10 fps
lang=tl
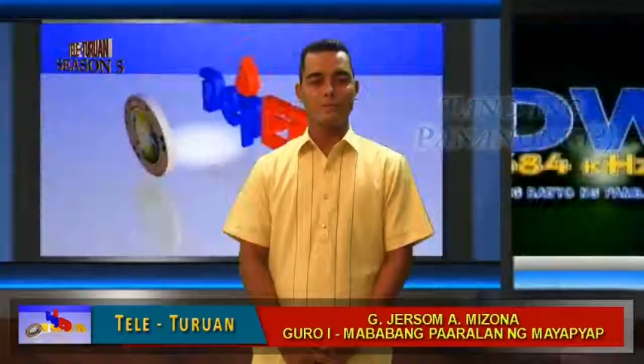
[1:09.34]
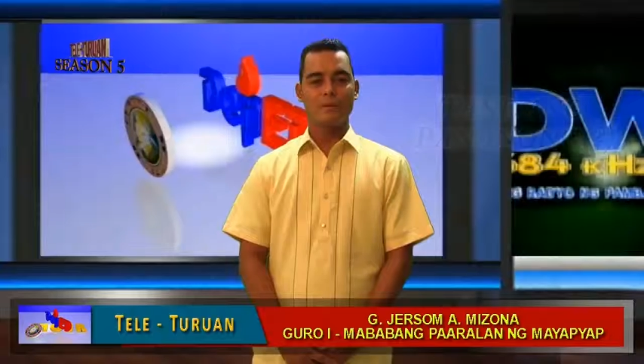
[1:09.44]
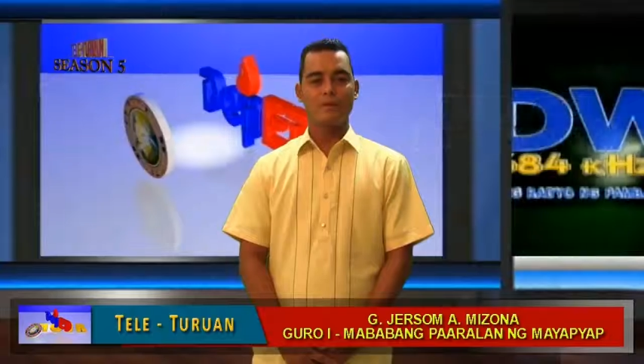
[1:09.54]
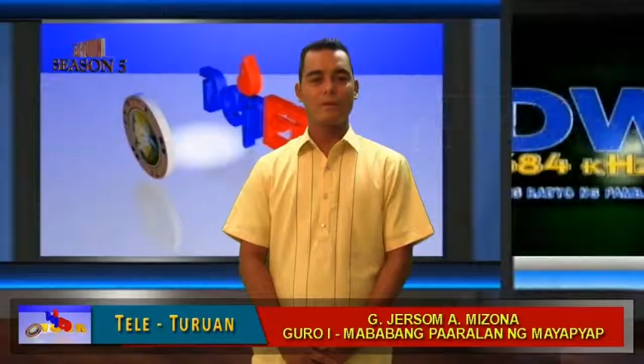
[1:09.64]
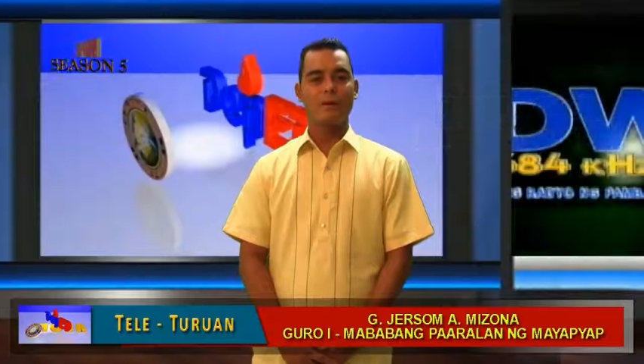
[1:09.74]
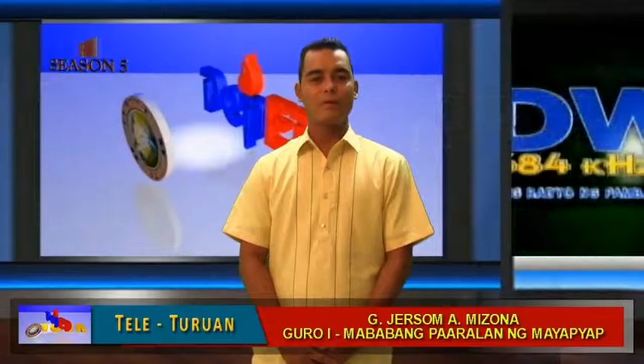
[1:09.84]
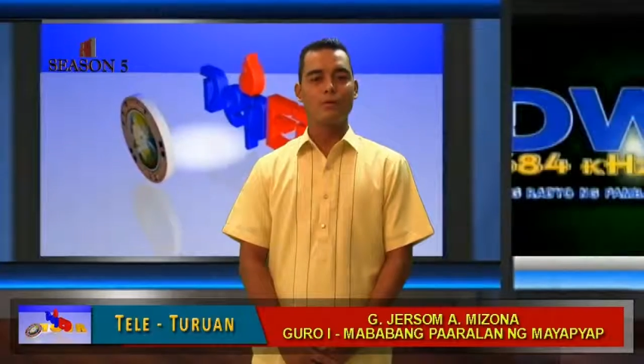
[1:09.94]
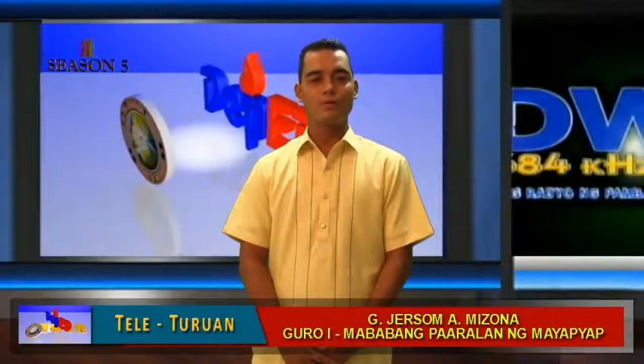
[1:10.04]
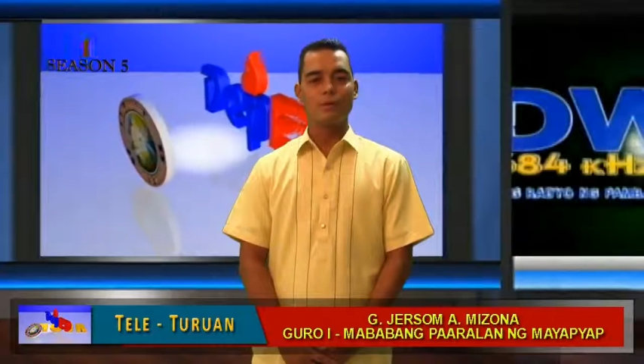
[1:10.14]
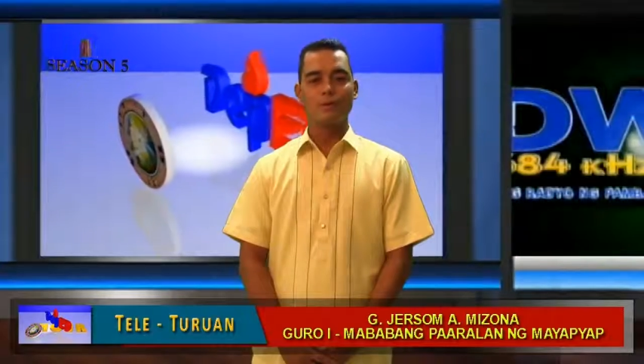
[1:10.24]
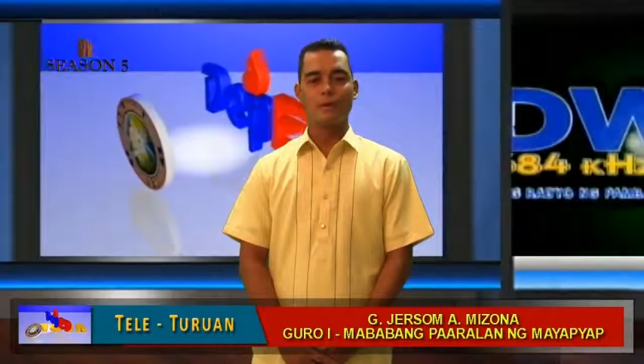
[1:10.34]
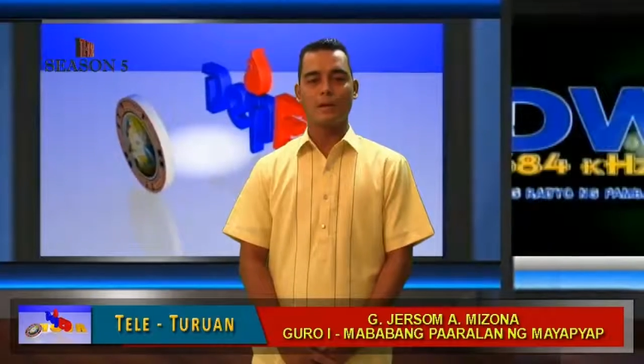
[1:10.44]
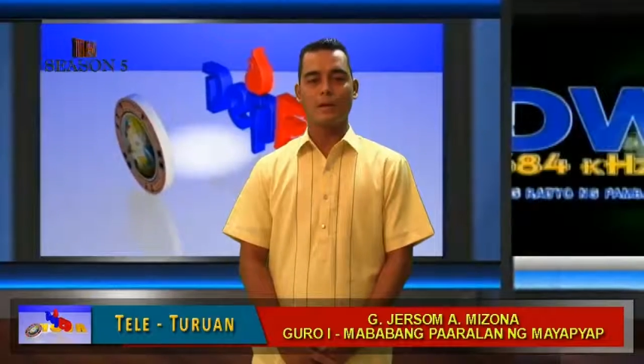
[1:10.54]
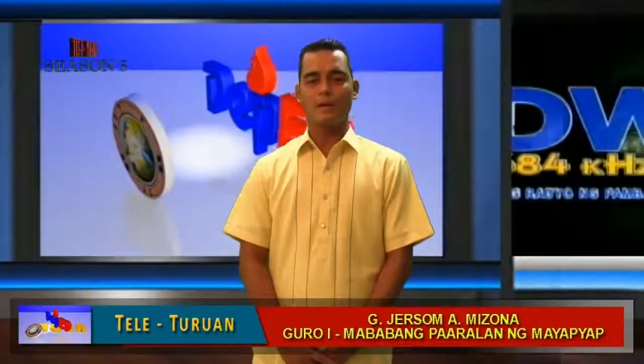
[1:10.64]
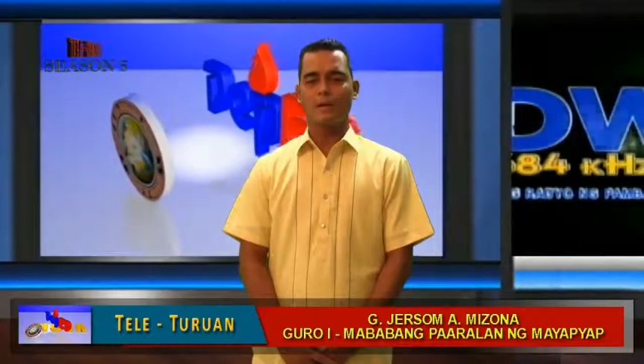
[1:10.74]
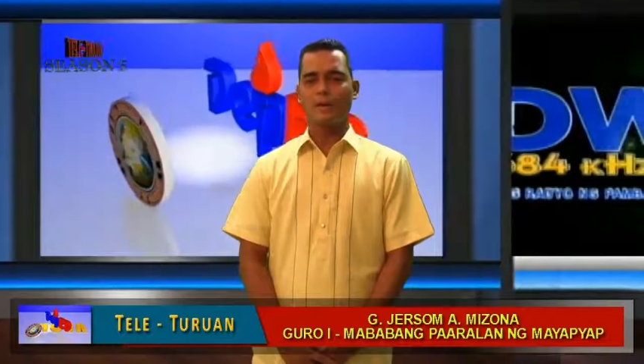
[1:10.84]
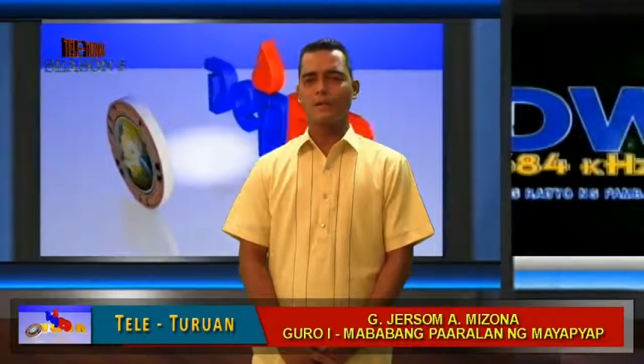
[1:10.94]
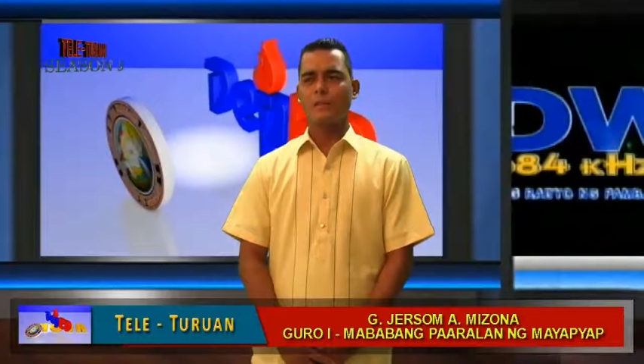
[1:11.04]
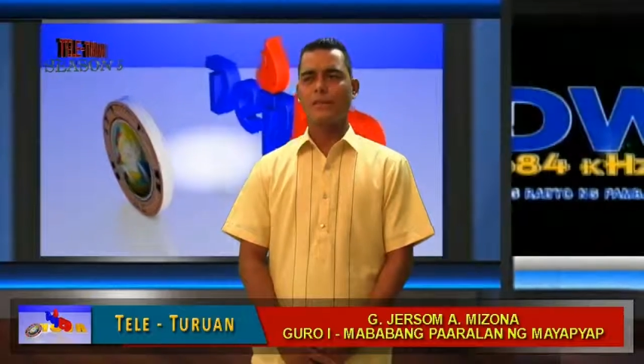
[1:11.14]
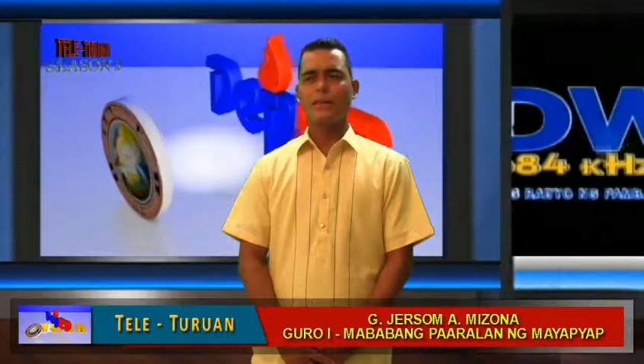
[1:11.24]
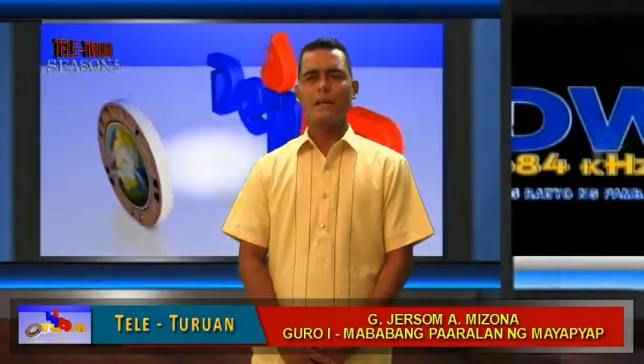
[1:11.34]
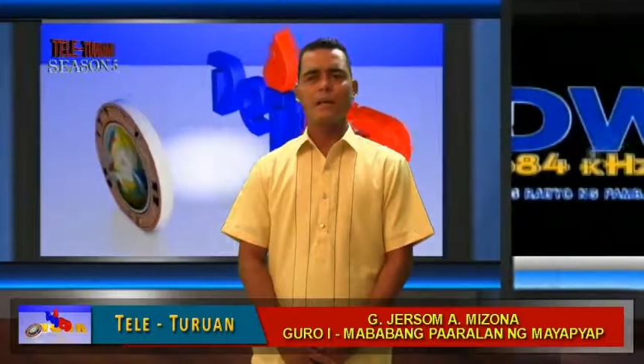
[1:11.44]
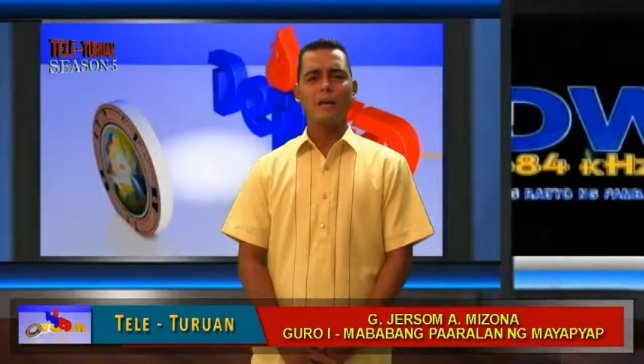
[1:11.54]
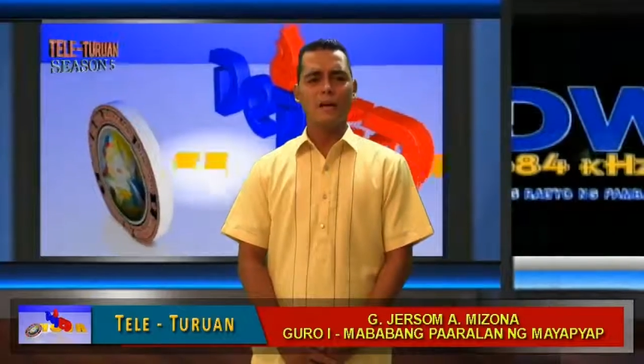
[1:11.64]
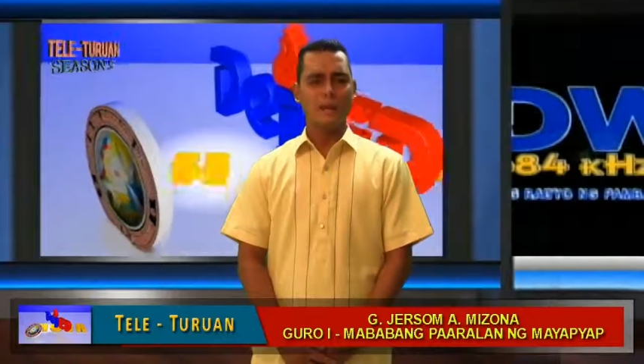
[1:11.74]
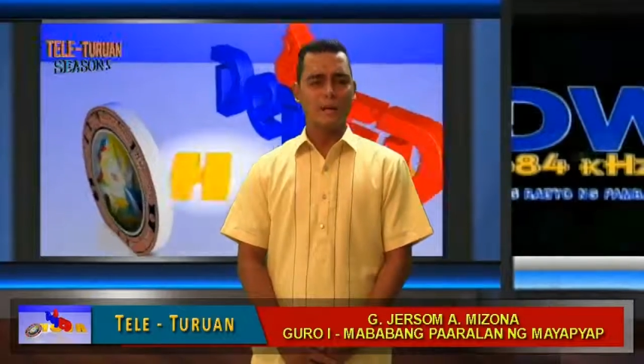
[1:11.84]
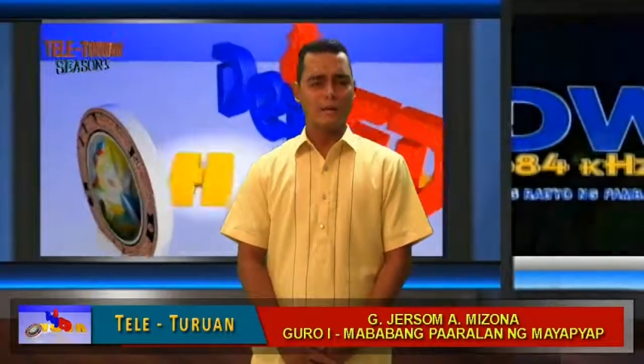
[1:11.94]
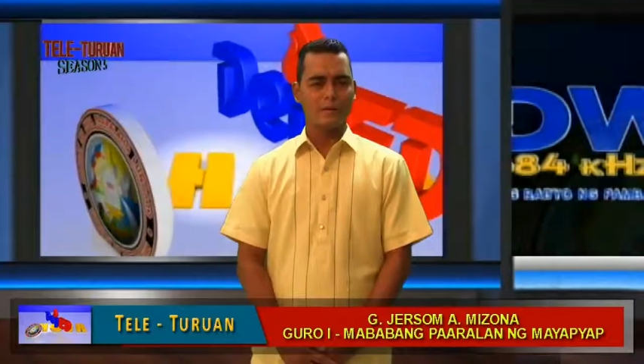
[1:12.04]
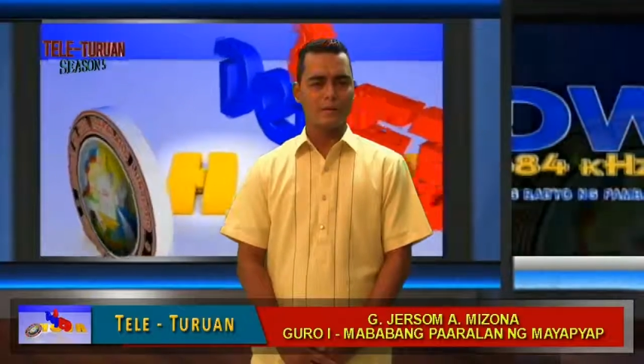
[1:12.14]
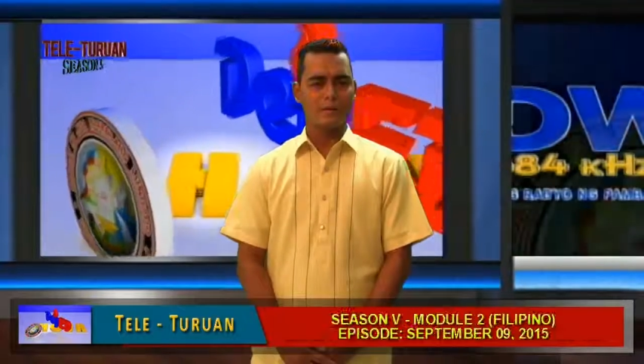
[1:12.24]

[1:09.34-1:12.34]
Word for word: sa pangungusap na saan ka nang galing?